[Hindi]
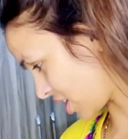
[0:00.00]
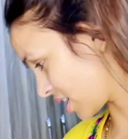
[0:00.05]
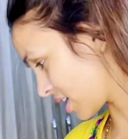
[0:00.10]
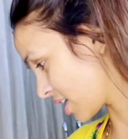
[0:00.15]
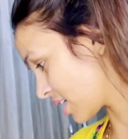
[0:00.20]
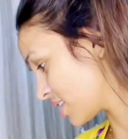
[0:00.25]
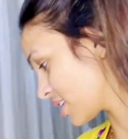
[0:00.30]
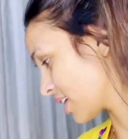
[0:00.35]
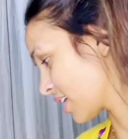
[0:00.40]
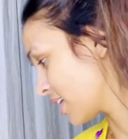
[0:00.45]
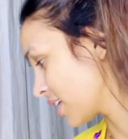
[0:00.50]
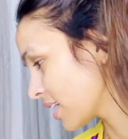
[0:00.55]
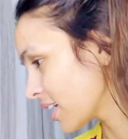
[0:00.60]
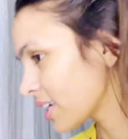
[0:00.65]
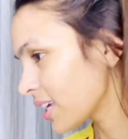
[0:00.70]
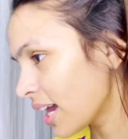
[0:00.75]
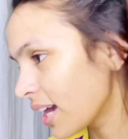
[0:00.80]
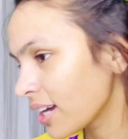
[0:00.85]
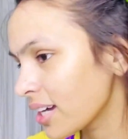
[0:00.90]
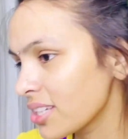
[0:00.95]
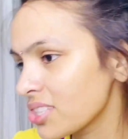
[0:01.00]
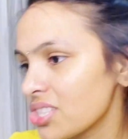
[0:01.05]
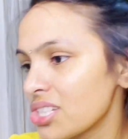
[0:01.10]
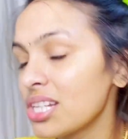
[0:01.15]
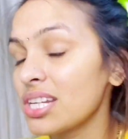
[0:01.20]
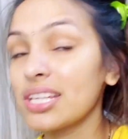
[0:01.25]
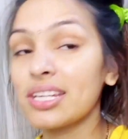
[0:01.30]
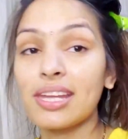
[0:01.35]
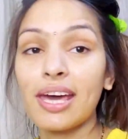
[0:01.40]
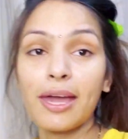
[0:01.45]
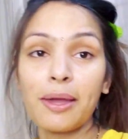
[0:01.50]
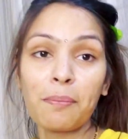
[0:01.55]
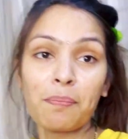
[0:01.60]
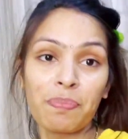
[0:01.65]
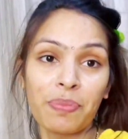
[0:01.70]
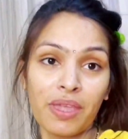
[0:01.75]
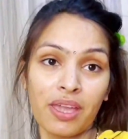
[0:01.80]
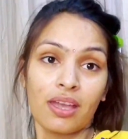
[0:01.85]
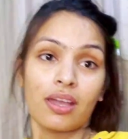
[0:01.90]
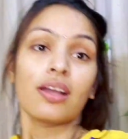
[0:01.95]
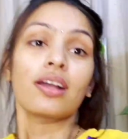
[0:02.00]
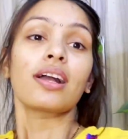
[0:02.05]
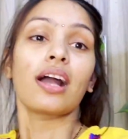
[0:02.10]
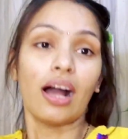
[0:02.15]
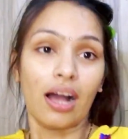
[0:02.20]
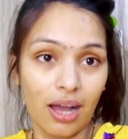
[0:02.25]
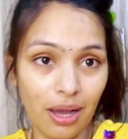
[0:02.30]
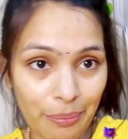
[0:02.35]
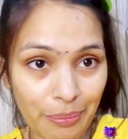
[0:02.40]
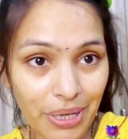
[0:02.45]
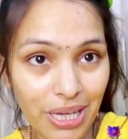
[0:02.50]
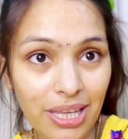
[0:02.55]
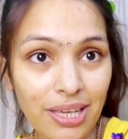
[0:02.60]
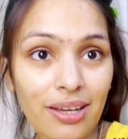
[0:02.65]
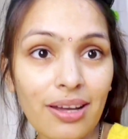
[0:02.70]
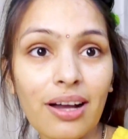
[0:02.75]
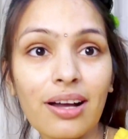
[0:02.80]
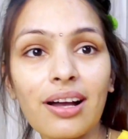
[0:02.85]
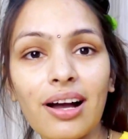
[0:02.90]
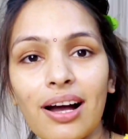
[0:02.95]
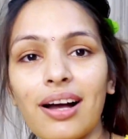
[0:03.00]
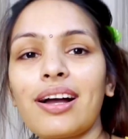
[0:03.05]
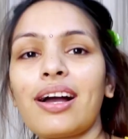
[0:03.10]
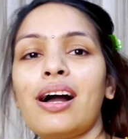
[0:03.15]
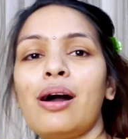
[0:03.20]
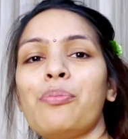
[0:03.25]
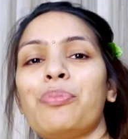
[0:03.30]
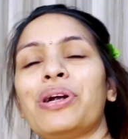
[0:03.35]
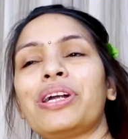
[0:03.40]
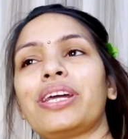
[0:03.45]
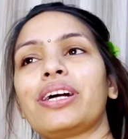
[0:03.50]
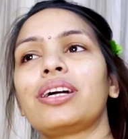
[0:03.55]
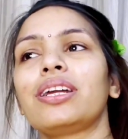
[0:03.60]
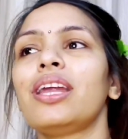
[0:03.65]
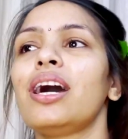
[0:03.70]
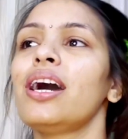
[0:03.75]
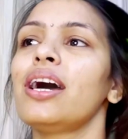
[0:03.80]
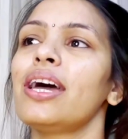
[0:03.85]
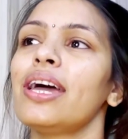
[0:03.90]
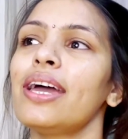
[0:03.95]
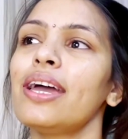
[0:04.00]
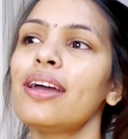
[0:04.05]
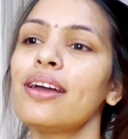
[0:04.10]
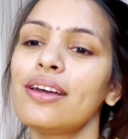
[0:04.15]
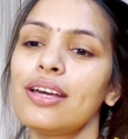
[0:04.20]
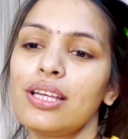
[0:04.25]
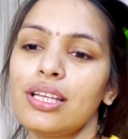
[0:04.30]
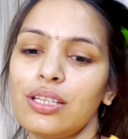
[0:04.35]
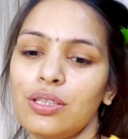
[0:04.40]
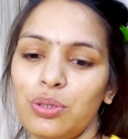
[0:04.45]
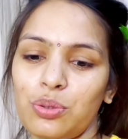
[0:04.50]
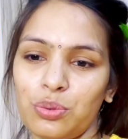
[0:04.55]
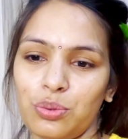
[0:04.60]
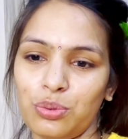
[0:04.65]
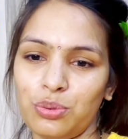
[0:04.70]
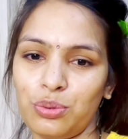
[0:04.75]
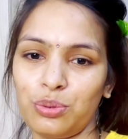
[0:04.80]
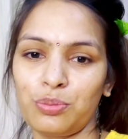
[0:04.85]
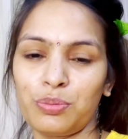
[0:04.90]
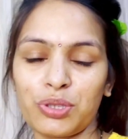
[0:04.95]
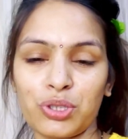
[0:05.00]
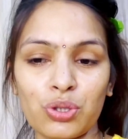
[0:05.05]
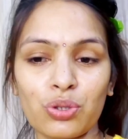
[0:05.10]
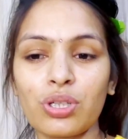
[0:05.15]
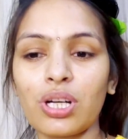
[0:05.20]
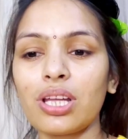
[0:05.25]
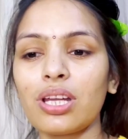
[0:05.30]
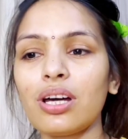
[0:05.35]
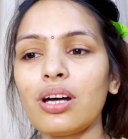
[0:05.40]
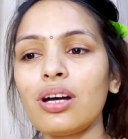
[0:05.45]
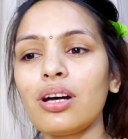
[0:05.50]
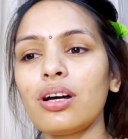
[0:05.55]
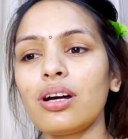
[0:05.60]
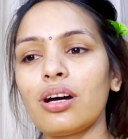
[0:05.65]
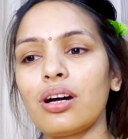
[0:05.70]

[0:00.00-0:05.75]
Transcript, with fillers: चलेंगे देखेंगे क्या कैसे लेना है कहाँ मिलेगा कहाँ कहाँ भटकना है तो बच्चों का ना